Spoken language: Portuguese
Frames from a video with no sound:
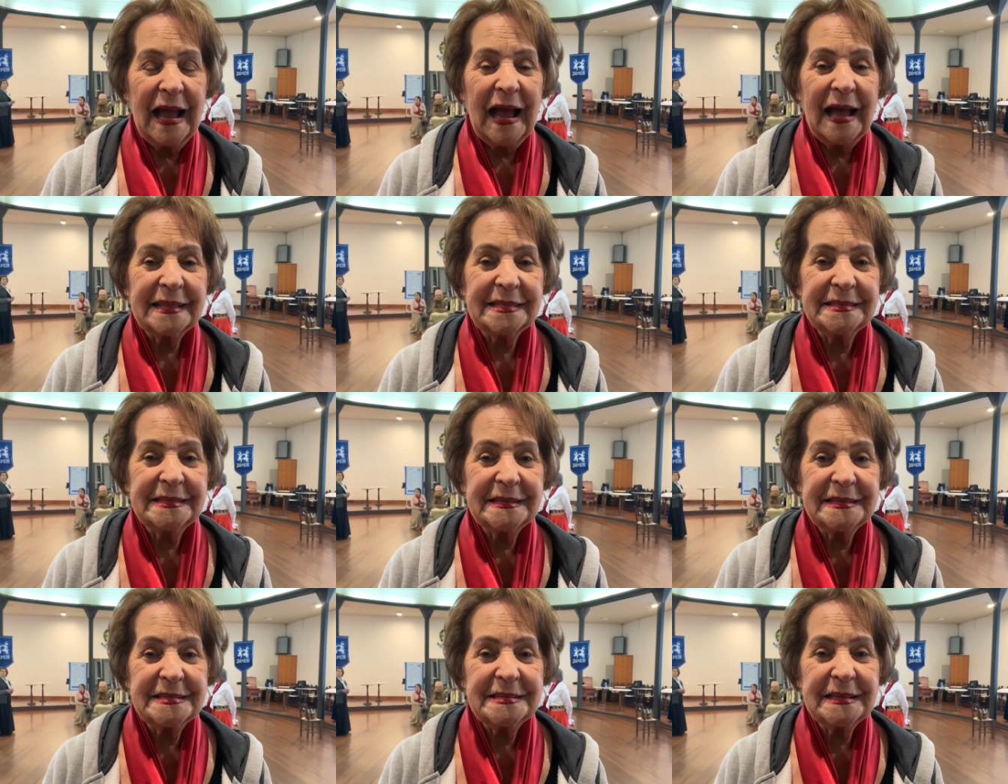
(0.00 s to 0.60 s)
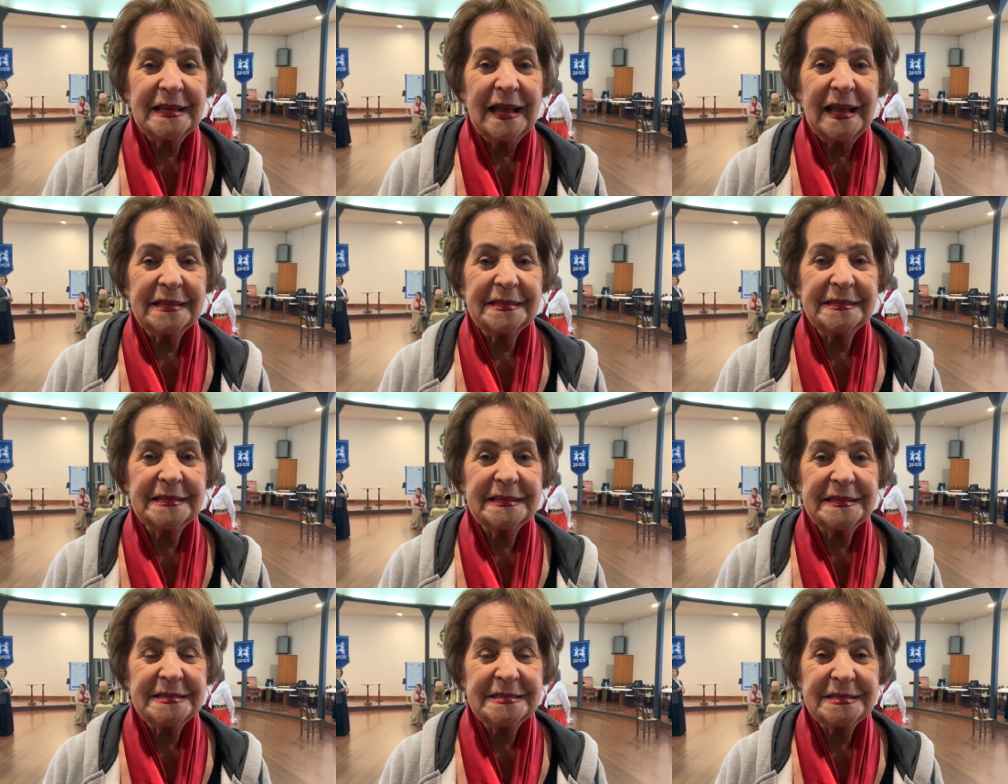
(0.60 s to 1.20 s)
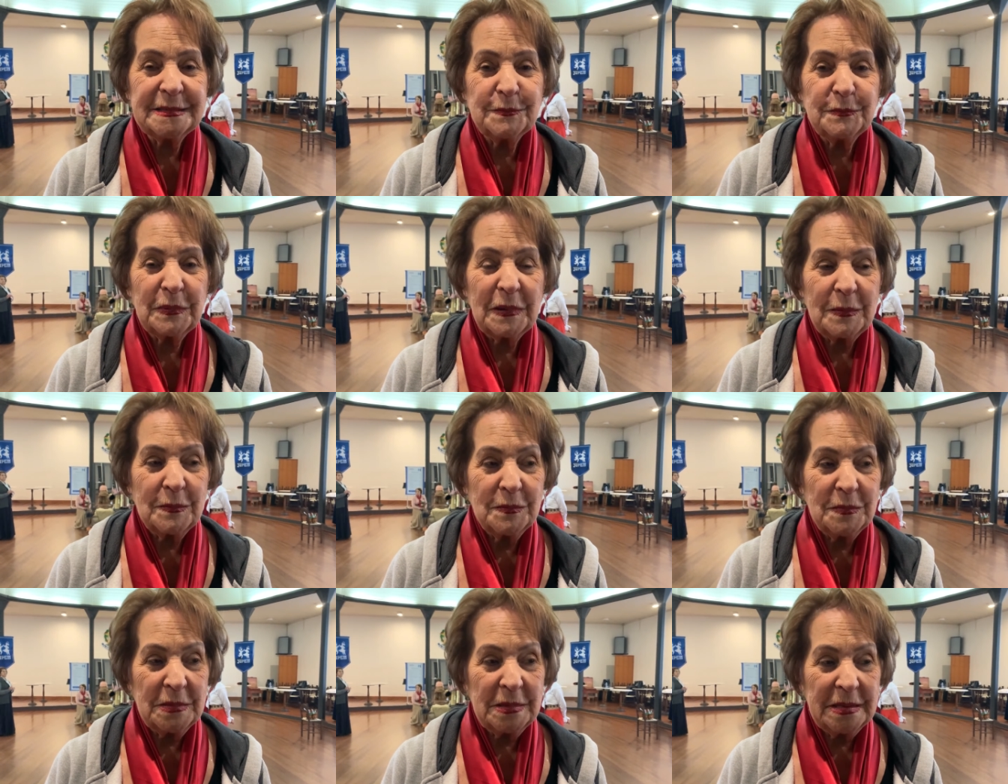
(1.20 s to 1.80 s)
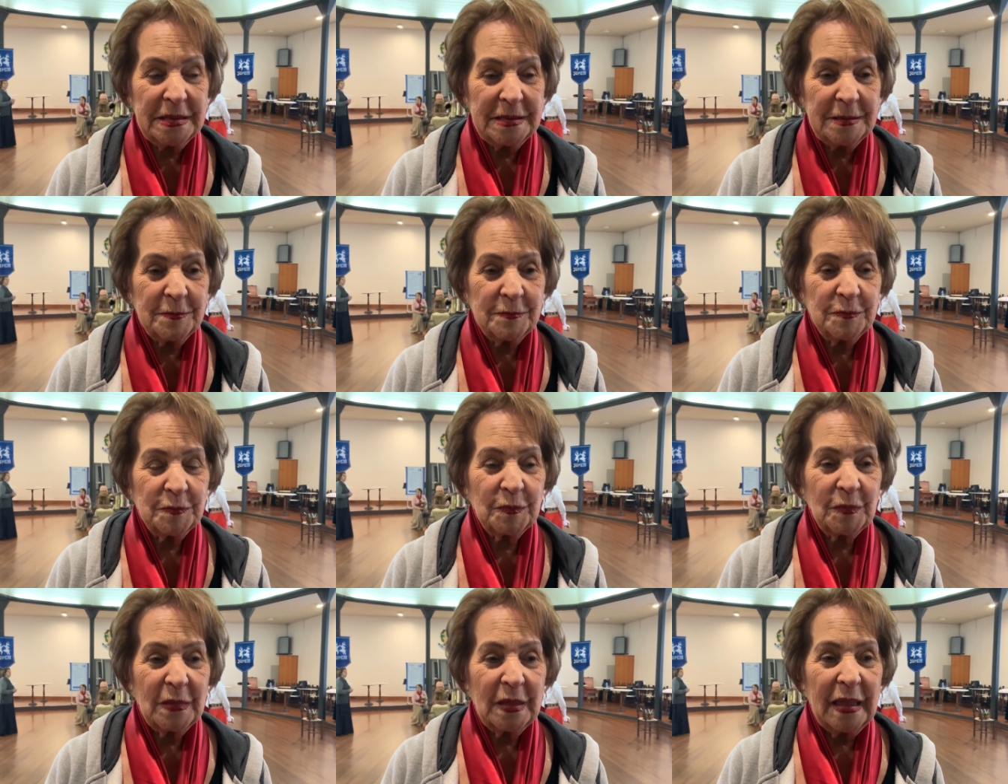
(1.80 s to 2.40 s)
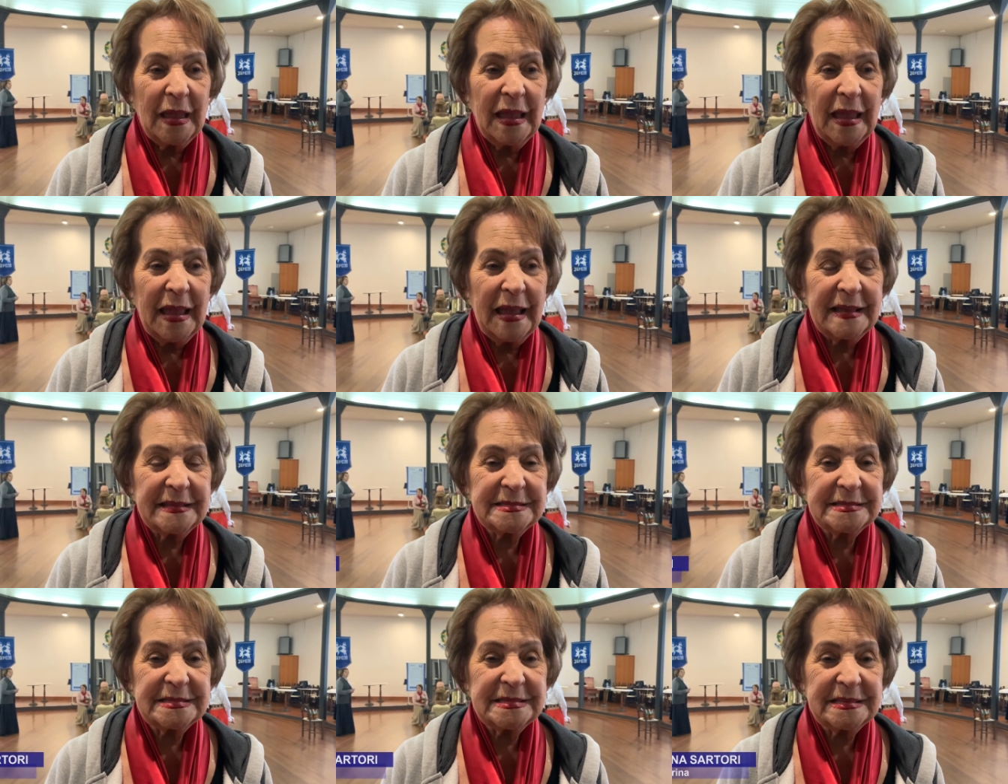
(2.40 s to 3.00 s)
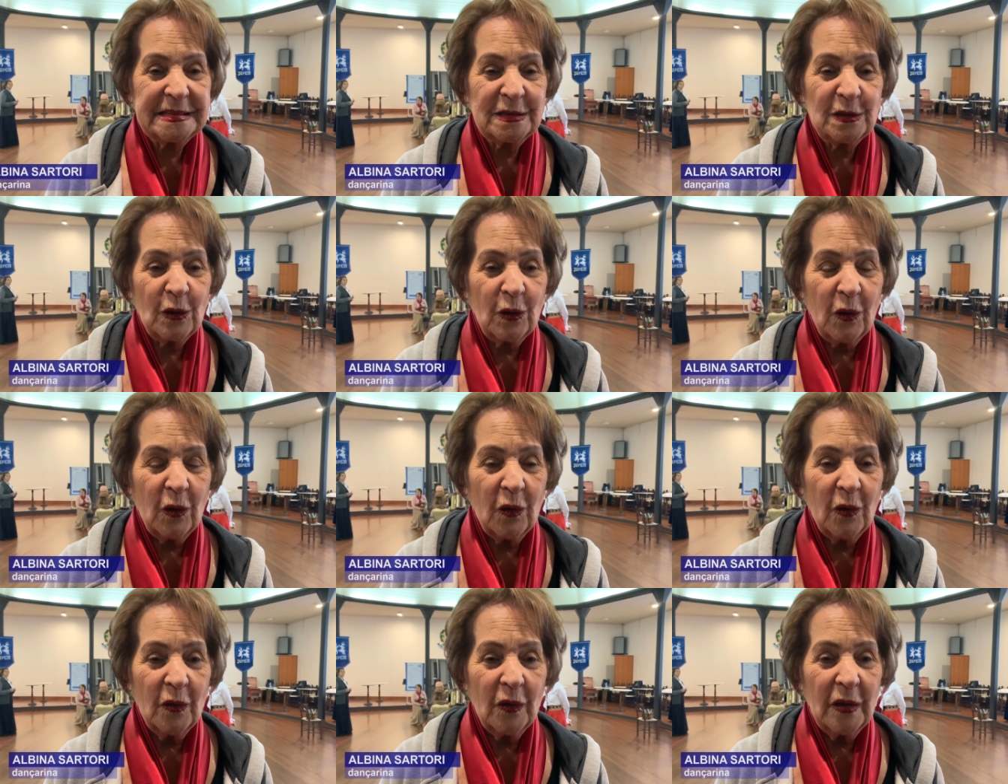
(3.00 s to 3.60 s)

A dança, dança para mim é assim, ó,